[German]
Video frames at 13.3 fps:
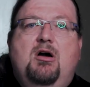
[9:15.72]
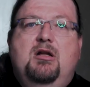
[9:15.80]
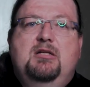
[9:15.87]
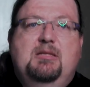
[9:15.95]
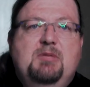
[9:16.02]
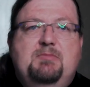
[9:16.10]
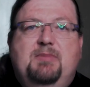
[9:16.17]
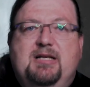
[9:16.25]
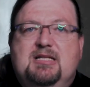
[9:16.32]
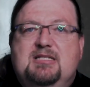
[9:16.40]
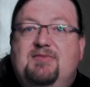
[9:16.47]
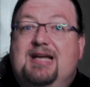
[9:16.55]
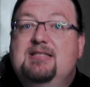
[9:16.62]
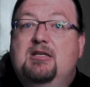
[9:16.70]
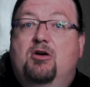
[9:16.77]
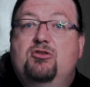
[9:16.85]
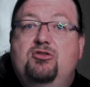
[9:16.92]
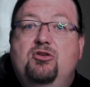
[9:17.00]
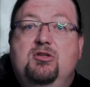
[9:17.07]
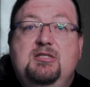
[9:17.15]
damit man das Weiße auch
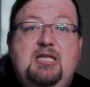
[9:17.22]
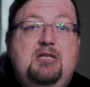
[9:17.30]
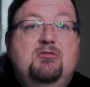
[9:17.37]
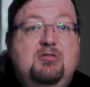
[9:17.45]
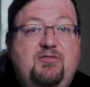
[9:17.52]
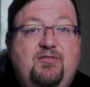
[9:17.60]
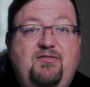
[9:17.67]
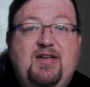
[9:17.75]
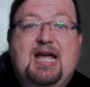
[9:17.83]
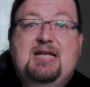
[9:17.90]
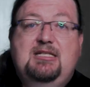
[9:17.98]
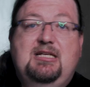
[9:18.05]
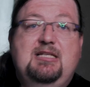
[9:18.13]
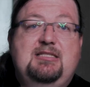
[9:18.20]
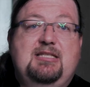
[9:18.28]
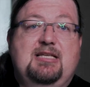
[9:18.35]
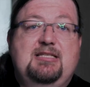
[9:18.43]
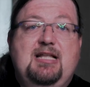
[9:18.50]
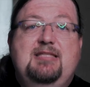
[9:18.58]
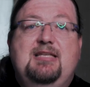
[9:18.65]
schön sieht und fertig ist der
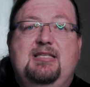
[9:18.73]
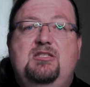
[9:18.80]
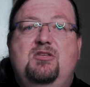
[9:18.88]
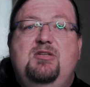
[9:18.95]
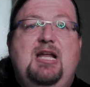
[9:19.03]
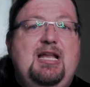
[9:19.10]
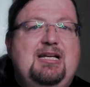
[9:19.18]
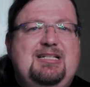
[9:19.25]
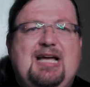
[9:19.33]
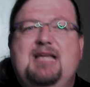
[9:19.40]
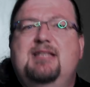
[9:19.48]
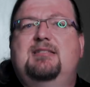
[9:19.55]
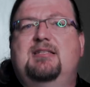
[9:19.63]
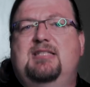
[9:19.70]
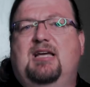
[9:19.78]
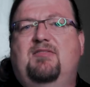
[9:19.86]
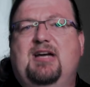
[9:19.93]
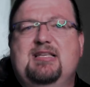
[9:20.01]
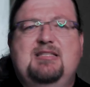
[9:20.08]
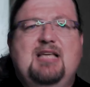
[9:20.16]
sensationelle
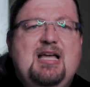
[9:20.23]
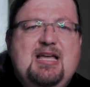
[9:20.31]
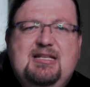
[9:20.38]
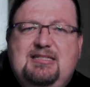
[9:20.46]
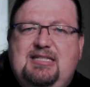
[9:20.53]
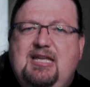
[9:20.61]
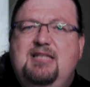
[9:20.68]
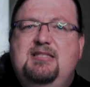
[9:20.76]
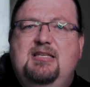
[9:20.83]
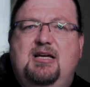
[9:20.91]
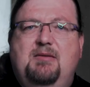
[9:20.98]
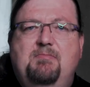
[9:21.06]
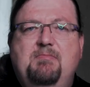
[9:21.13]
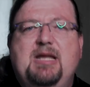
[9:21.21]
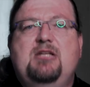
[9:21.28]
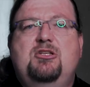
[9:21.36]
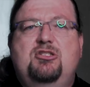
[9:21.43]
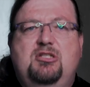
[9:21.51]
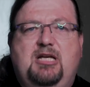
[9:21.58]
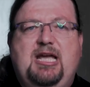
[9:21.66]
Geisteserweis. Dieser
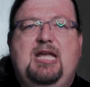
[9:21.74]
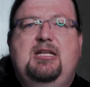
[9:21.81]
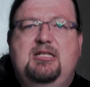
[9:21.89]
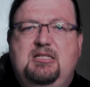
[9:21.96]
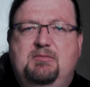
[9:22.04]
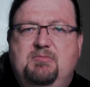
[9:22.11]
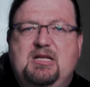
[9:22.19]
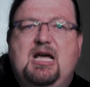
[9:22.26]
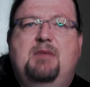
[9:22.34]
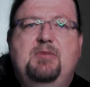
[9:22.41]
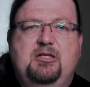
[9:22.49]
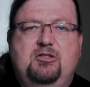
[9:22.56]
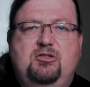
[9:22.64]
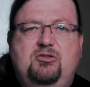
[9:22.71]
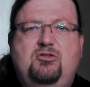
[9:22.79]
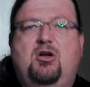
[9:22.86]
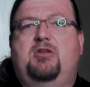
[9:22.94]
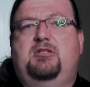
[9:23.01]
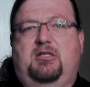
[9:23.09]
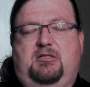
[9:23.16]
Mensch redet im Namen
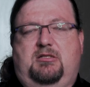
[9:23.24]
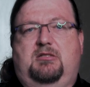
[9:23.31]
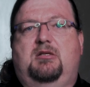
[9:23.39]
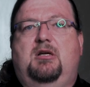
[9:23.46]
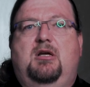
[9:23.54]
Gottes.